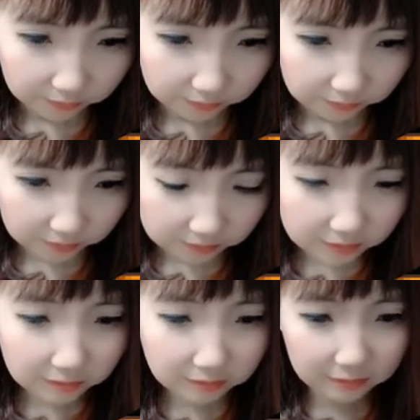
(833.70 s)

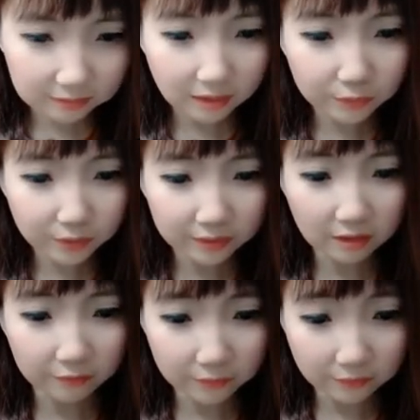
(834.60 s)
jadi kita udah
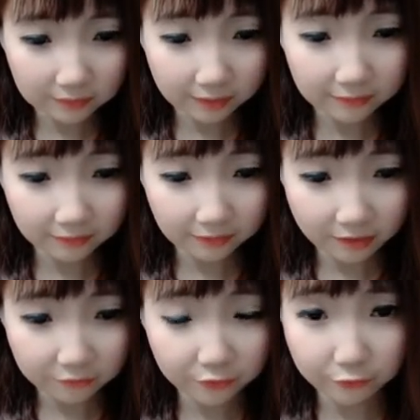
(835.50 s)
naik
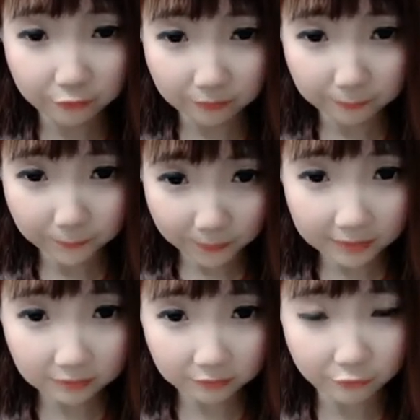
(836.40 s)
level 4
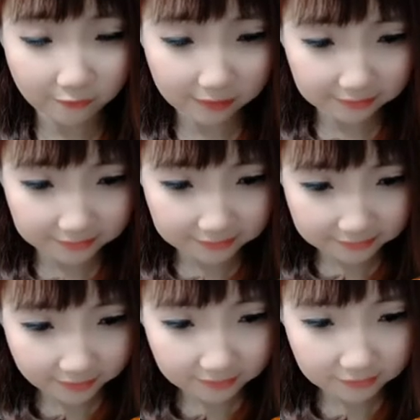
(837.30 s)

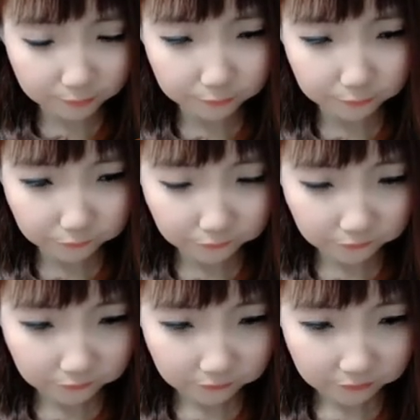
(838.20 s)
forasinya
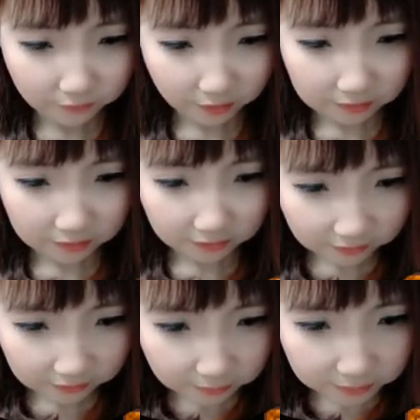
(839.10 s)
dan
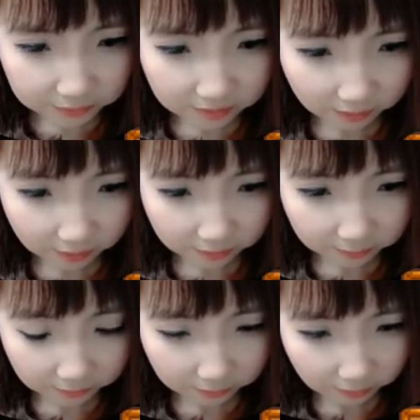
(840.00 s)
kita bisa
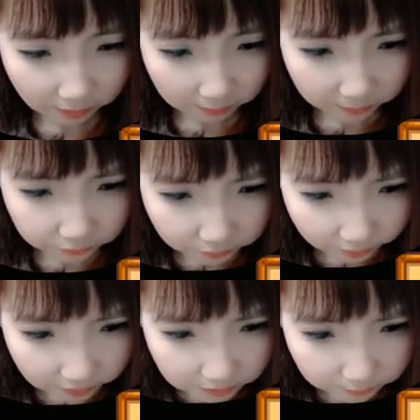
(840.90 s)
apa tuh
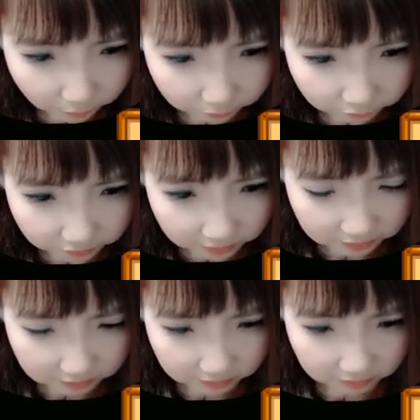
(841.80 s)

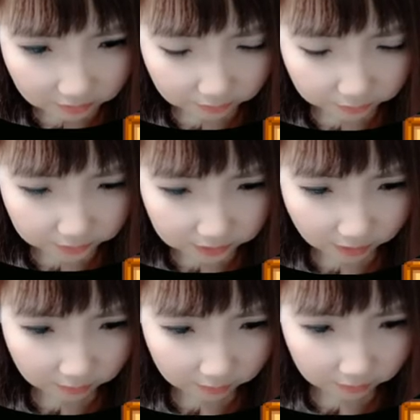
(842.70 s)
exprovency
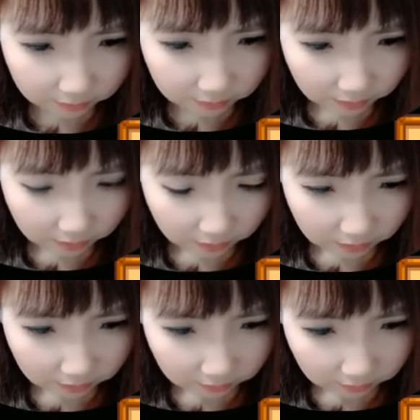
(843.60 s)
bisa
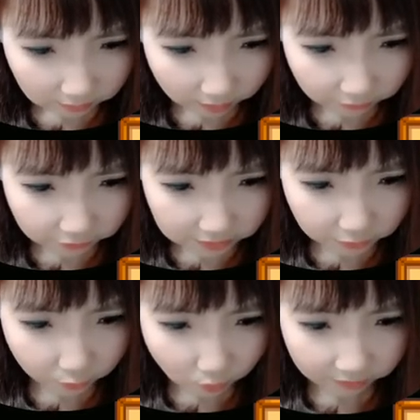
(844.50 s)
harvest
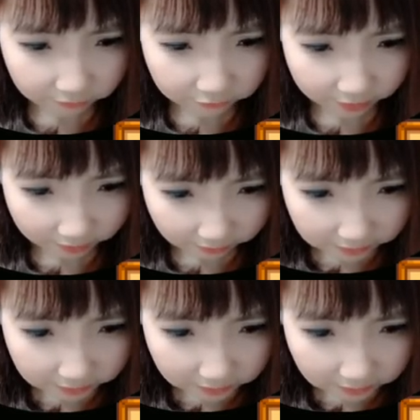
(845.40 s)

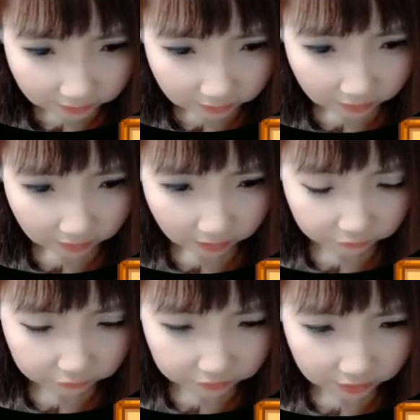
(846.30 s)
berry
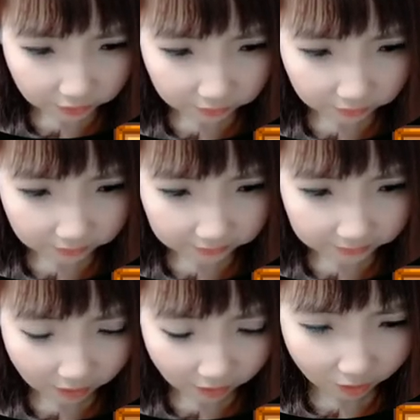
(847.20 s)
crafting
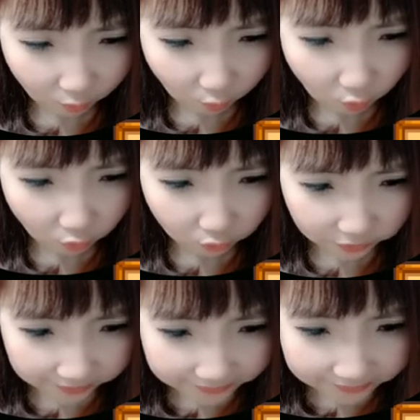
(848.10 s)
ini ya charcoal
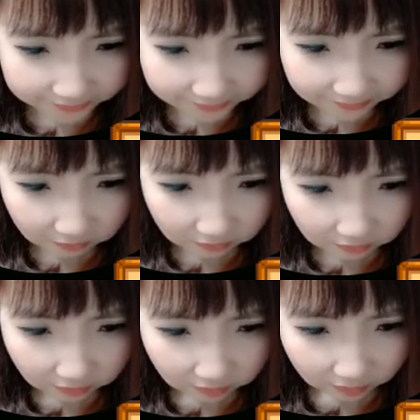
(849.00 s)
clean
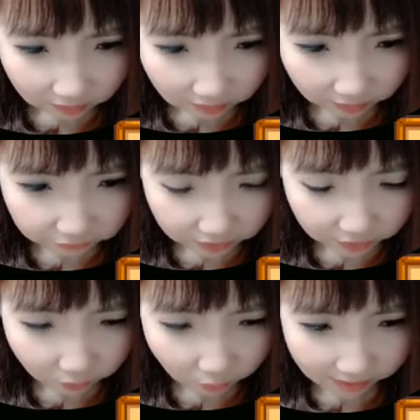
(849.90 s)
dan
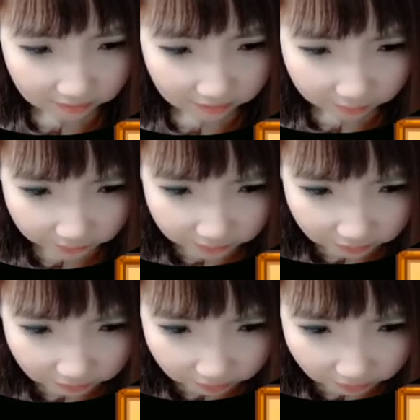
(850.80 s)
crafting wild apa
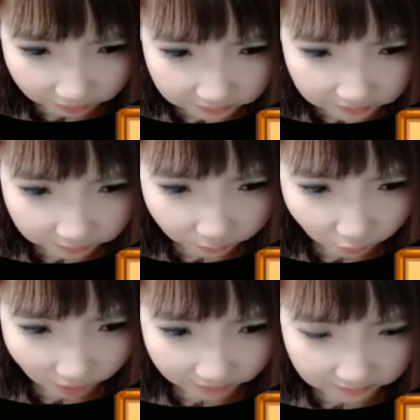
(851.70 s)
nih recipe
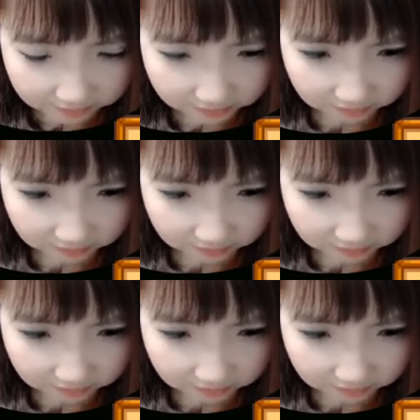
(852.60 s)
wild seed